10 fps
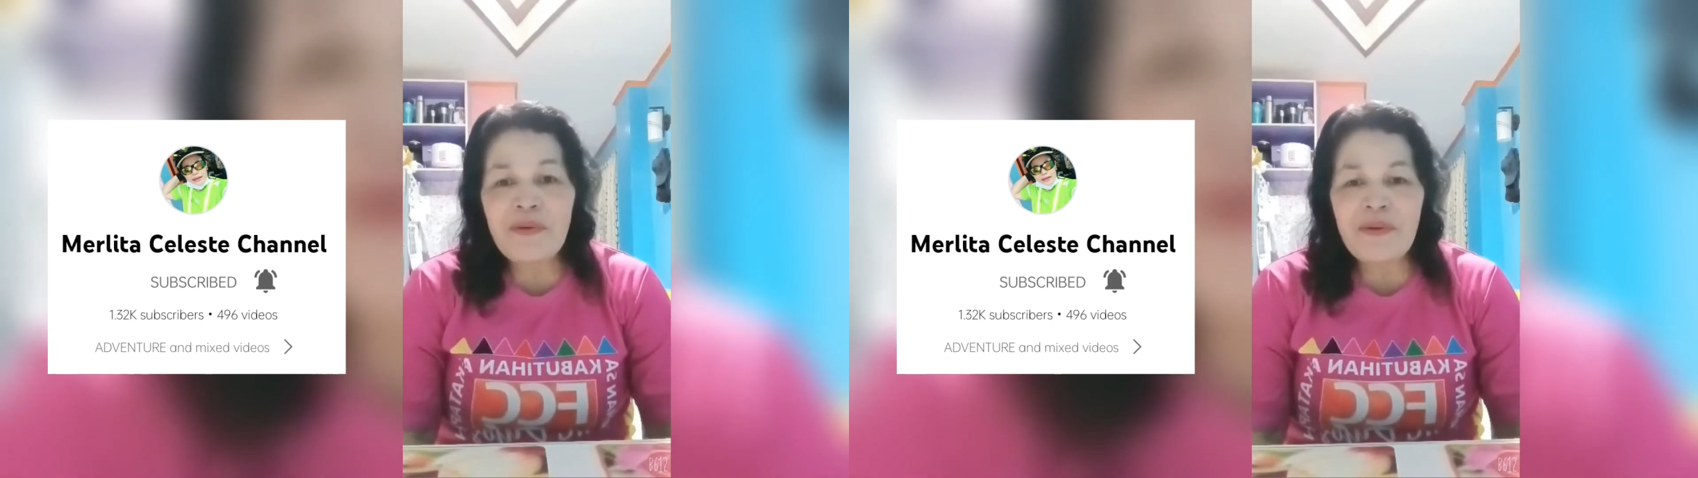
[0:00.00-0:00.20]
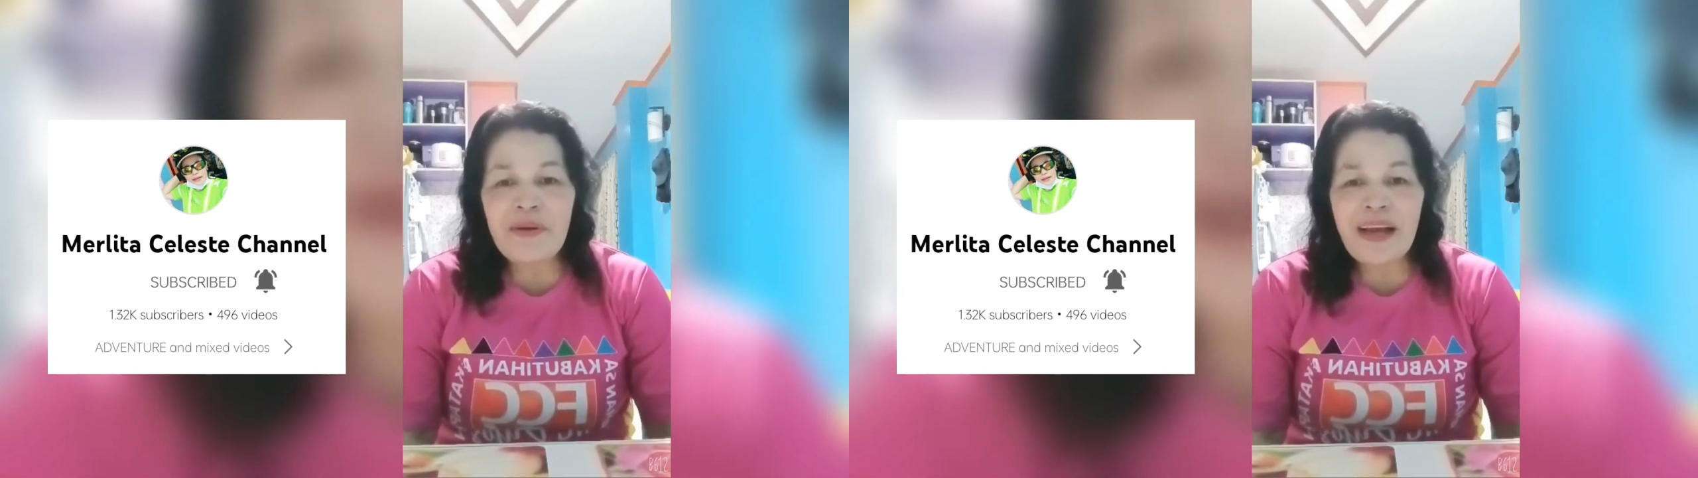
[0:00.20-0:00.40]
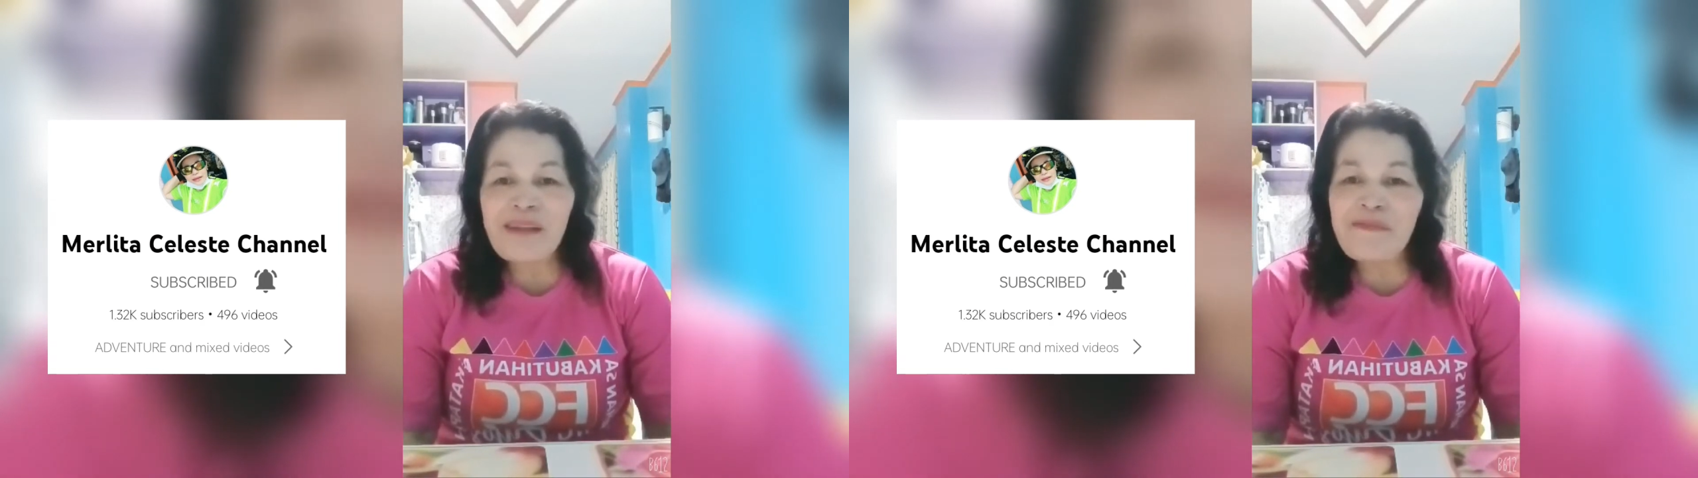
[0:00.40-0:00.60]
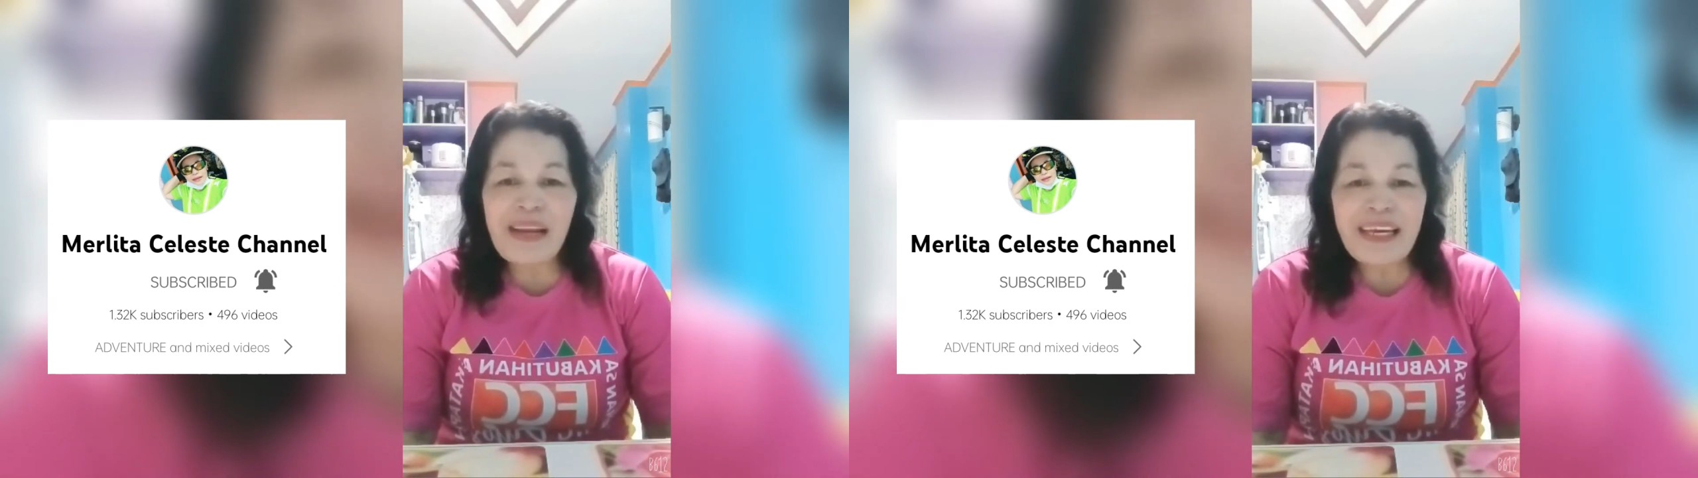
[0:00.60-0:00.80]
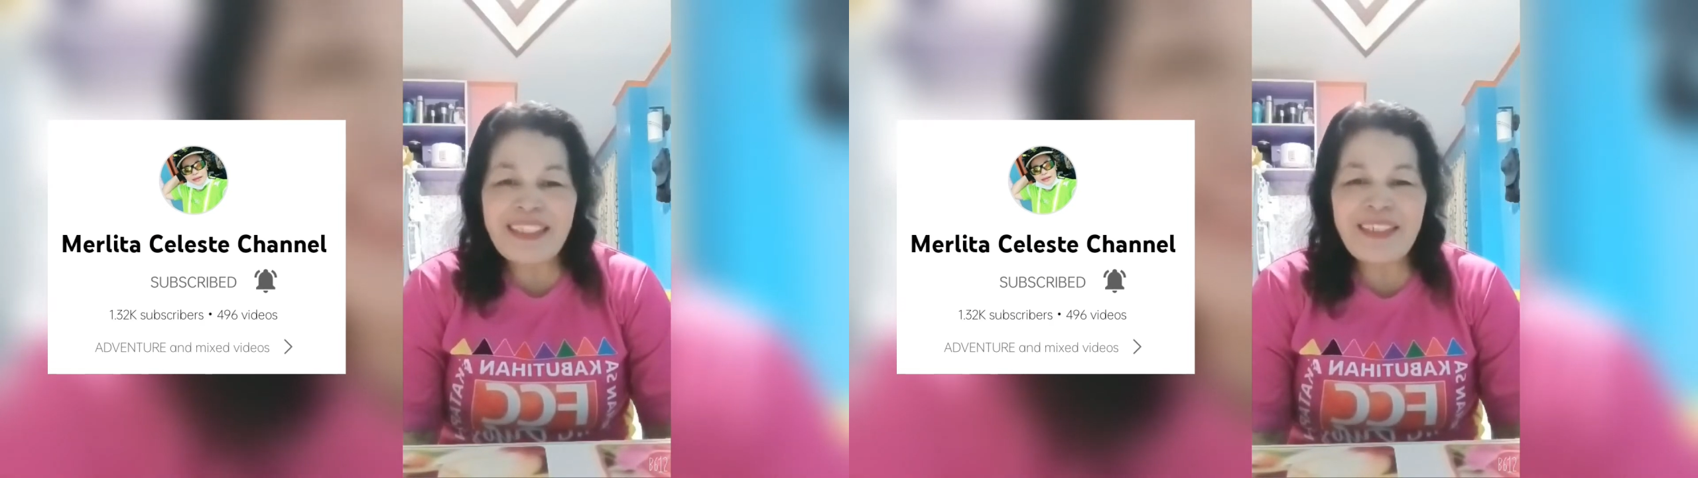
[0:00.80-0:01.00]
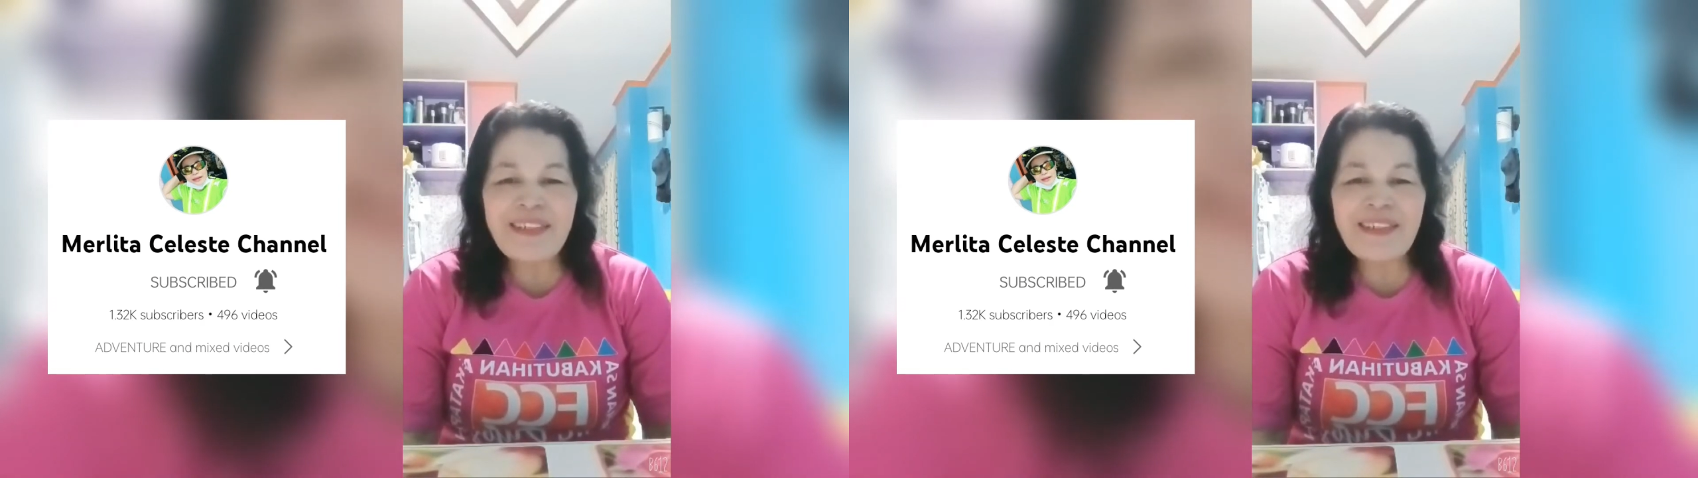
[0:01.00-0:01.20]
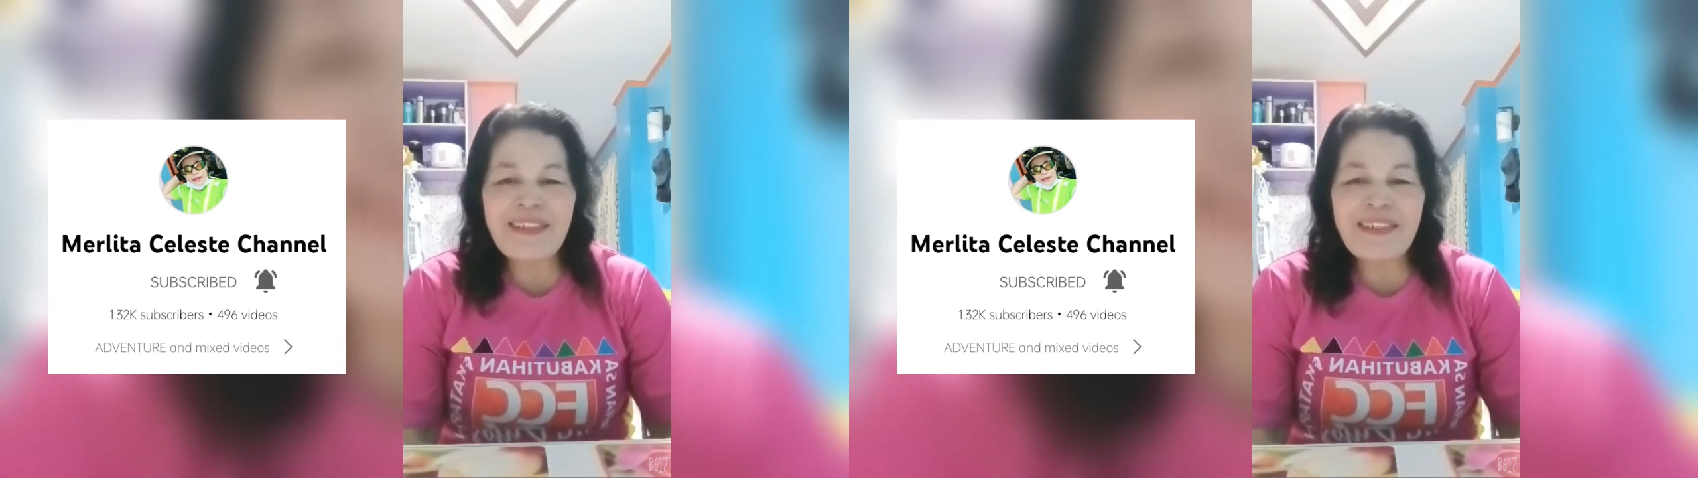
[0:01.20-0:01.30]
God bless you.